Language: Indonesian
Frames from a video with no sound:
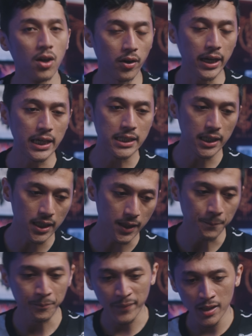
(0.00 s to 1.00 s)
oke
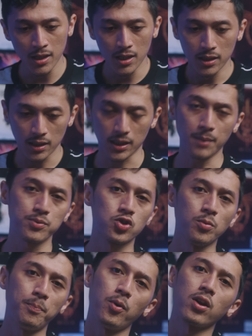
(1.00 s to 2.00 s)
jadi tetap
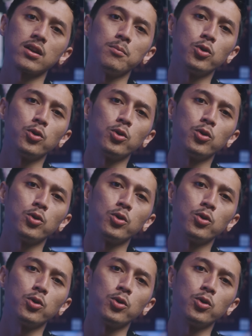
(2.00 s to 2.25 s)
support